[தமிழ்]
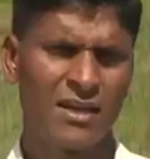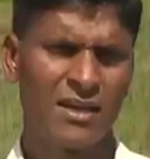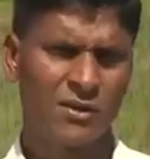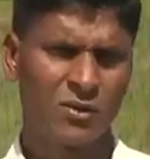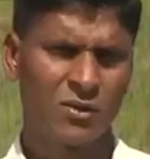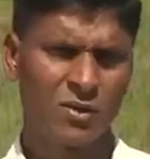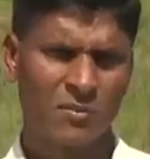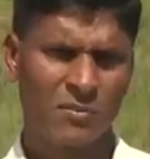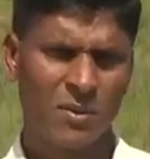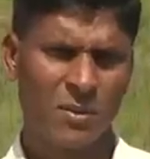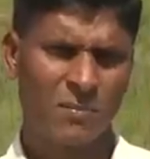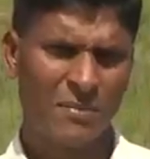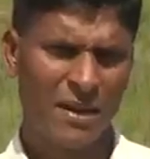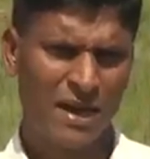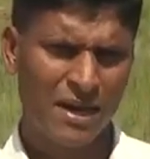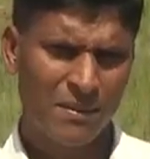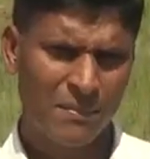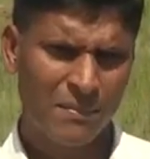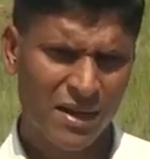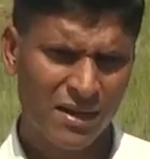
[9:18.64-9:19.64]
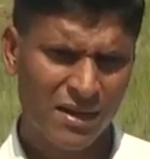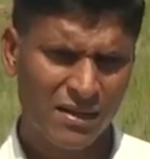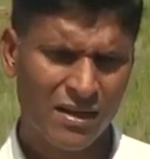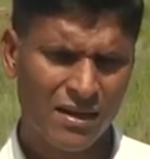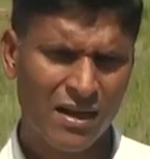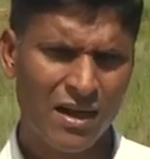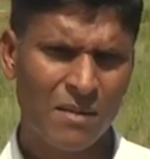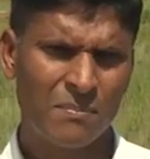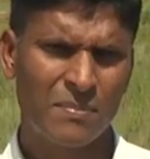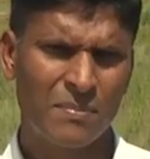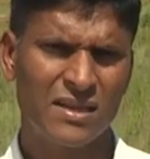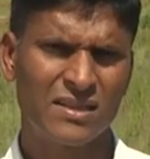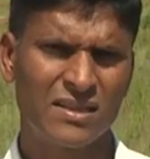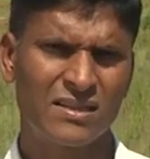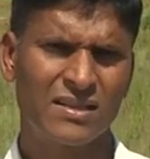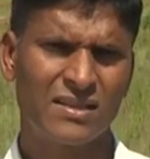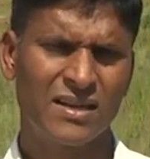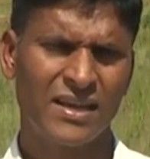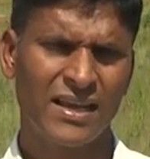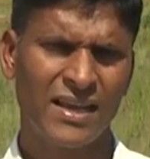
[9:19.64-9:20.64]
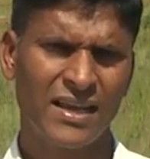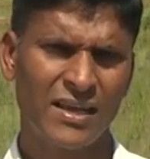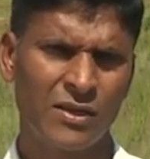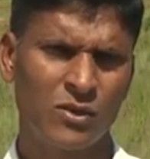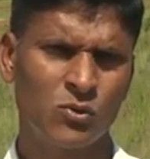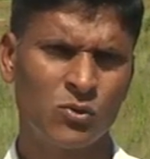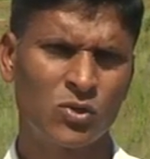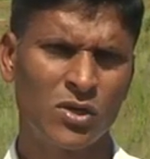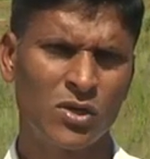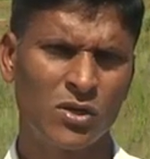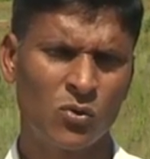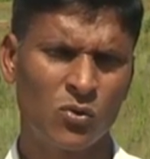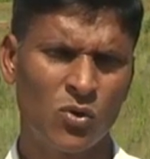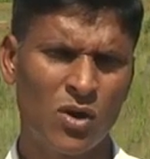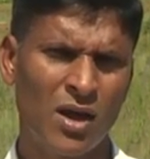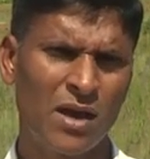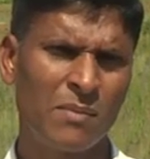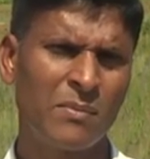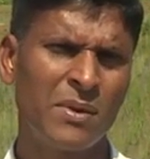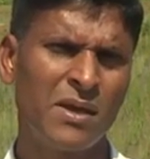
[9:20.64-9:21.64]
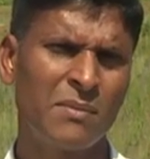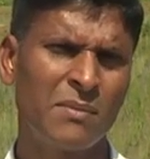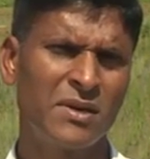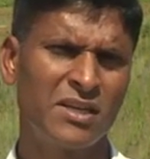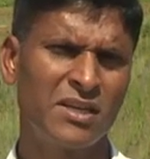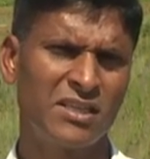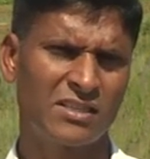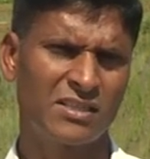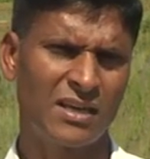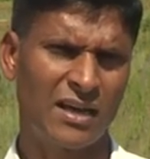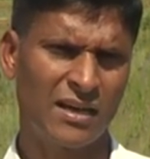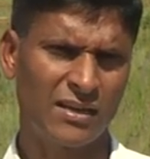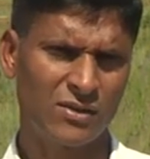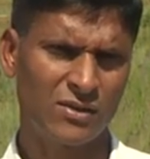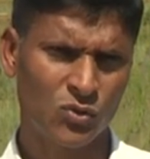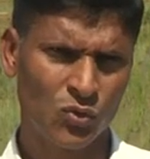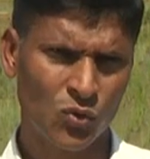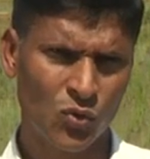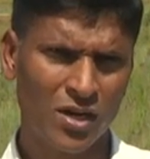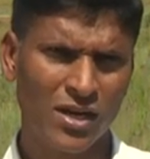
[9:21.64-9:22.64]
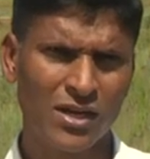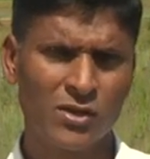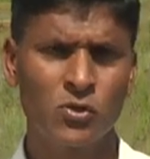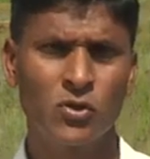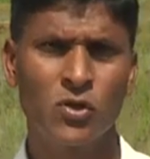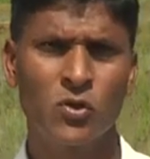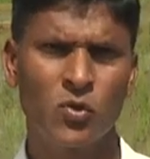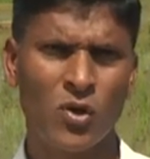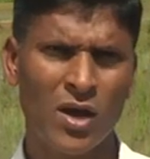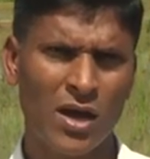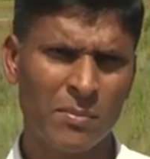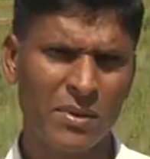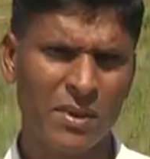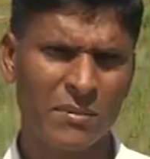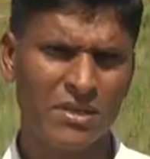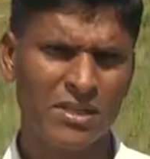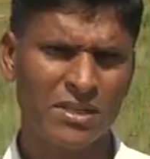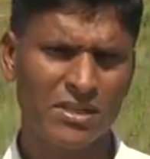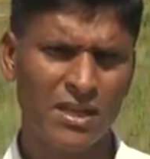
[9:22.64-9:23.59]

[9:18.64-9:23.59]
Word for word: உறிஞ்சி குடிப்பதால் நெற்பயிரின் இலைகள் நீளவாக்கில் சுருளும் இதுபோன்று